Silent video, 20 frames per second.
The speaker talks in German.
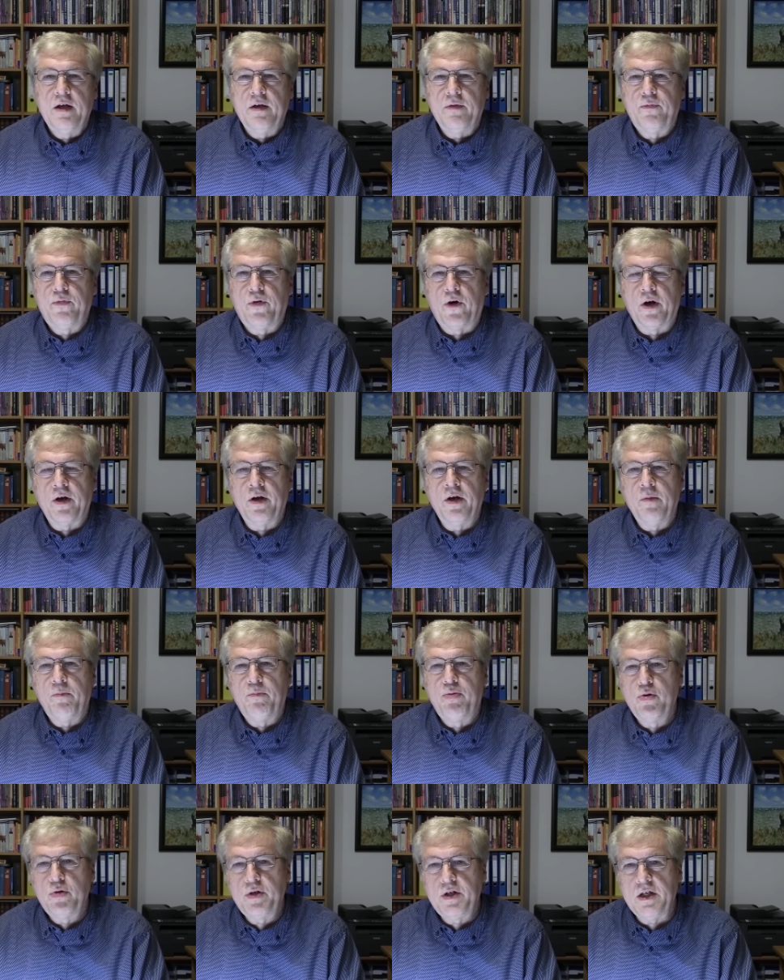von
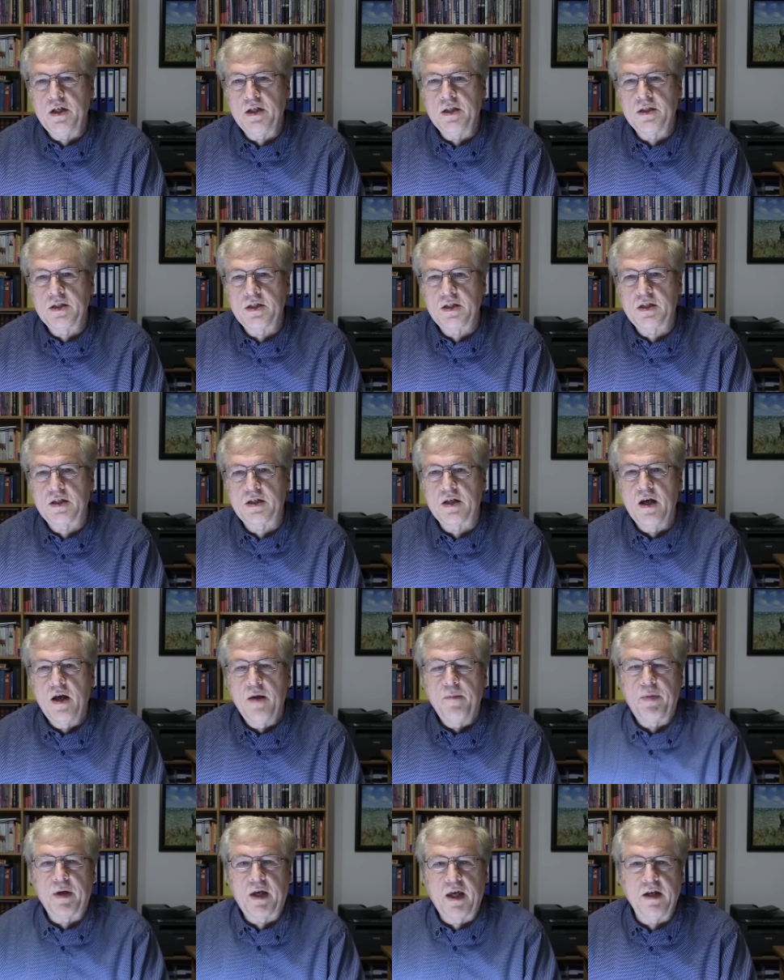Putins
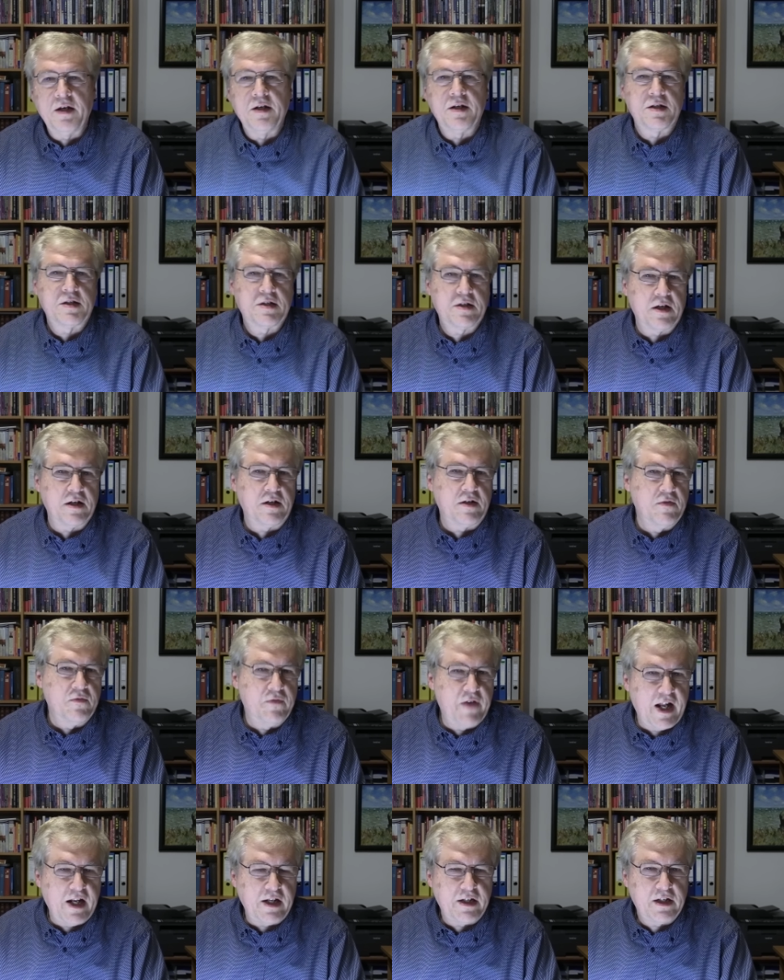Beginn des Dritten
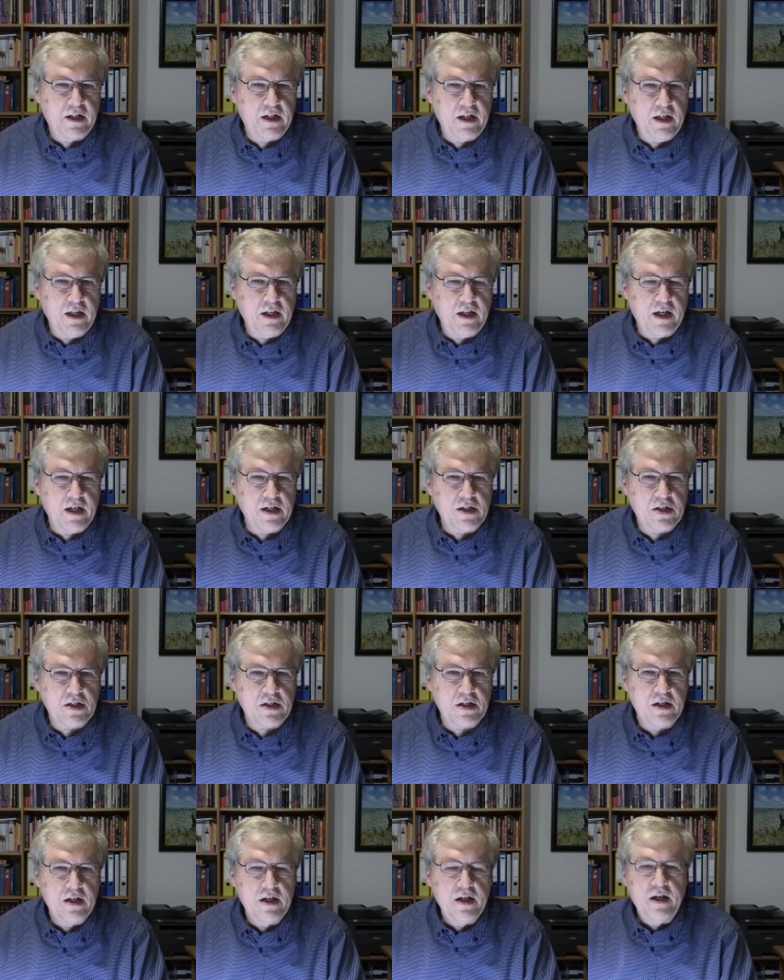
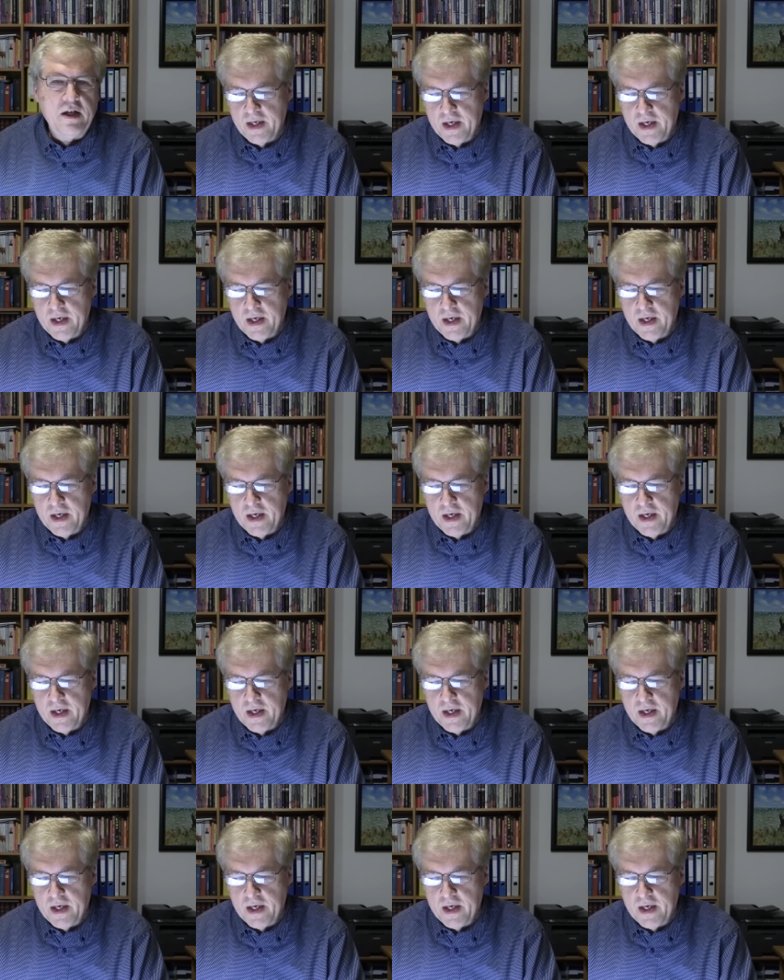Weltkrieges.